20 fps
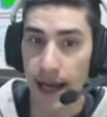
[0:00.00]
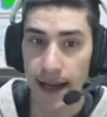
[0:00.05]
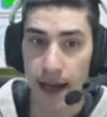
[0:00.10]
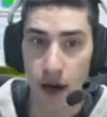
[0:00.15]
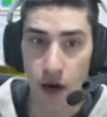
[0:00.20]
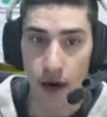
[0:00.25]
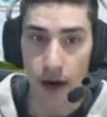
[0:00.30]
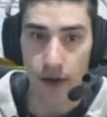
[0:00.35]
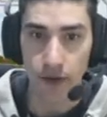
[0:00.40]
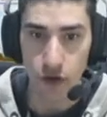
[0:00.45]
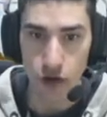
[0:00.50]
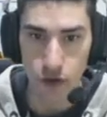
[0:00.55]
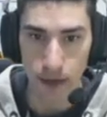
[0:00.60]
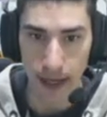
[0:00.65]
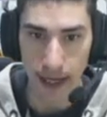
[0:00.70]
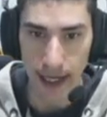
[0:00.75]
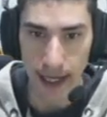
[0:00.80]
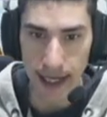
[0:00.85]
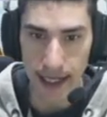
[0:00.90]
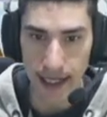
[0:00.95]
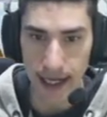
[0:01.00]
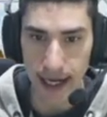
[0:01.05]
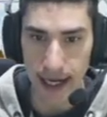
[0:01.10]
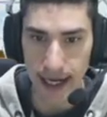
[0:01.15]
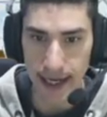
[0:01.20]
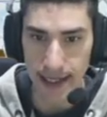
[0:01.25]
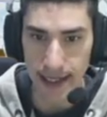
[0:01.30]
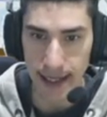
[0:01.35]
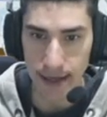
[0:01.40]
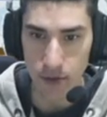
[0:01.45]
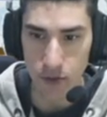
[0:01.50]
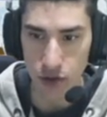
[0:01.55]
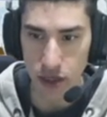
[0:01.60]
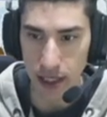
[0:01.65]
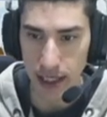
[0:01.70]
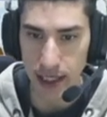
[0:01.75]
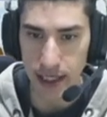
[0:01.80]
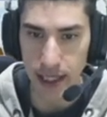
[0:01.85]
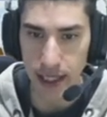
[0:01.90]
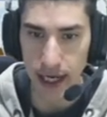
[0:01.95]
que coger dos vallas, que ahora las tenemos
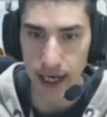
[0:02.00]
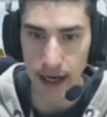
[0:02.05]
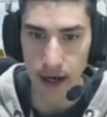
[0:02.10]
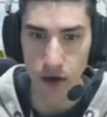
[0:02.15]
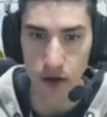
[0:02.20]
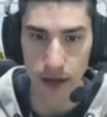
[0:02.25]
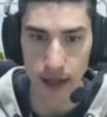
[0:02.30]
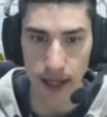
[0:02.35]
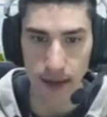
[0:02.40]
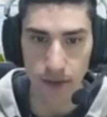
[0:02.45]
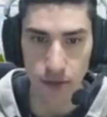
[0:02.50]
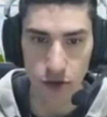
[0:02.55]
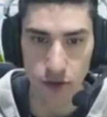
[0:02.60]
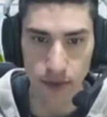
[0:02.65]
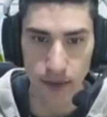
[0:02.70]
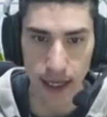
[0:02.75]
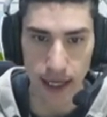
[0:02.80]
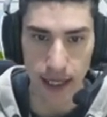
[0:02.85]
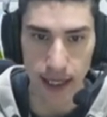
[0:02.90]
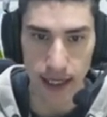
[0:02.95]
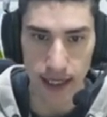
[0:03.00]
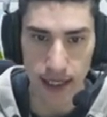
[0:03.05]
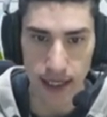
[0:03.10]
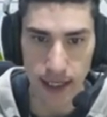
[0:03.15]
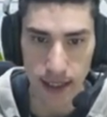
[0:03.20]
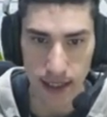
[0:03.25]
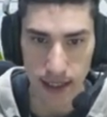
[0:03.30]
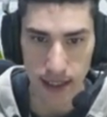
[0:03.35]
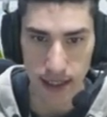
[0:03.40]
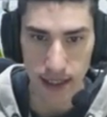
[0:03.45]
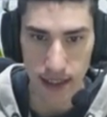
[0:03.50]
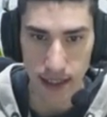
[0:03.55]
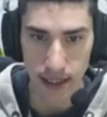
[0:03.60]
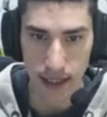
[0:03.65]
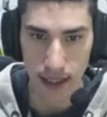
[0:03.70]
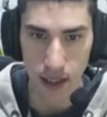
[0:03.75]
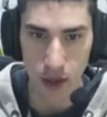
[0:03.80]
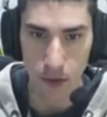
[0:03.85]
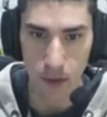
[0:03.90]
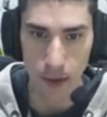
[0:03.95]
aquí, si recordamos, ¿vale?
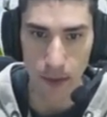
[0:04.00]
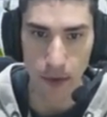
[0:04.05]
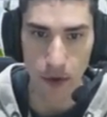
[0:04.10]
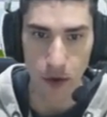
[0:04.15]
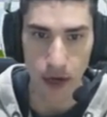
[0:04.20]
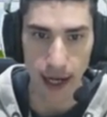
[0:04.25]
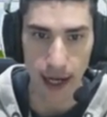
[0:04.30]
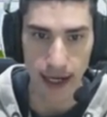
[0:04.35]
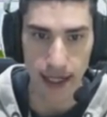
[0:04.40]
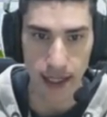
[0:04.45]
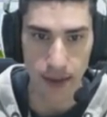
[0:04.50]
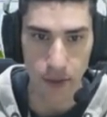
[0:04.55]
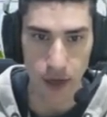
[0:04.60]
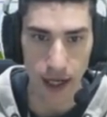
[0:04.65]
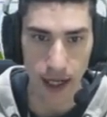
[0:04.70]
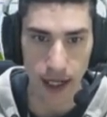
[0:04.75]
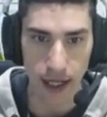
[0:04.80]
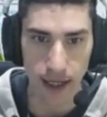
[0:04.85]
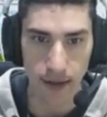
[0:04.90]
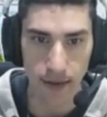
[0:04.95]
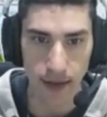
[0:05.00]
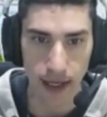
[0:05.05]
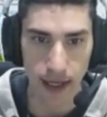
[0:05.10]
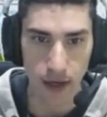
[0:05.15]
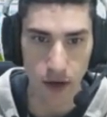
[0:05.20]
Y con mi colega ya está por aquí, ¿vale?